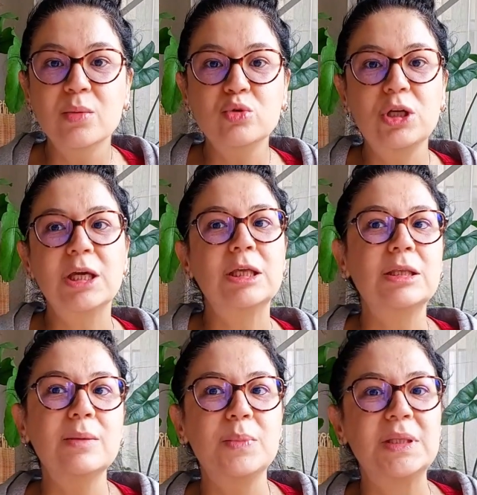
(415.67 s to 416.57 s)
Bu
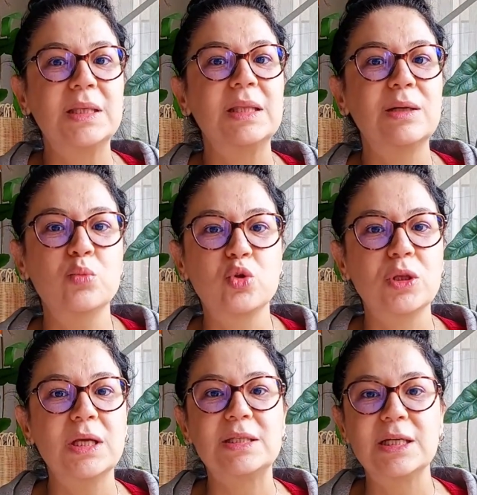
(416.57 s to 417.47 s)
şekilde bitkileri
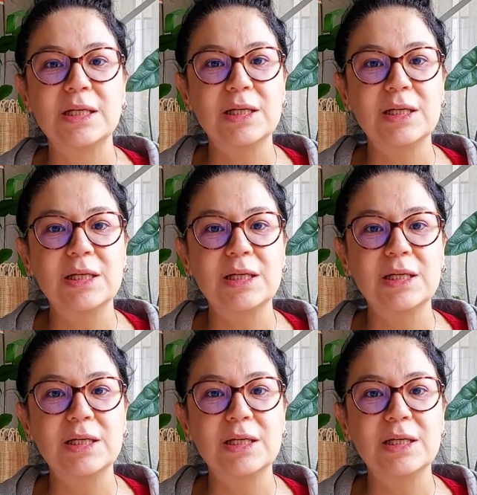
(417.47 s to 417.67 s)
mutlu edecek